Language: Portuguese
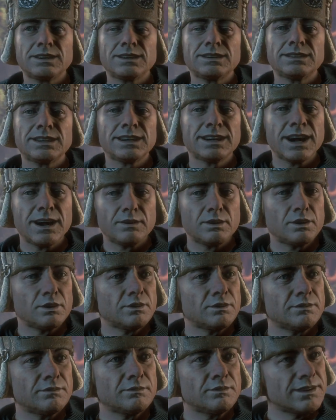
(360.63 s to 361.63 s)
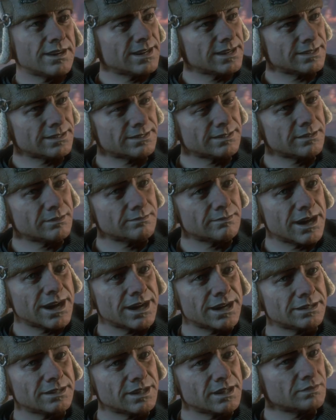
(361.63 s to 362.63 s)
Juntos, podemos secar
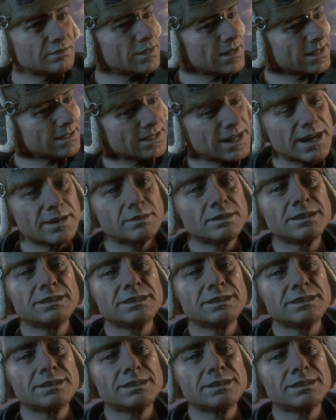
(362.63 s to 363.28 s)
este lugar.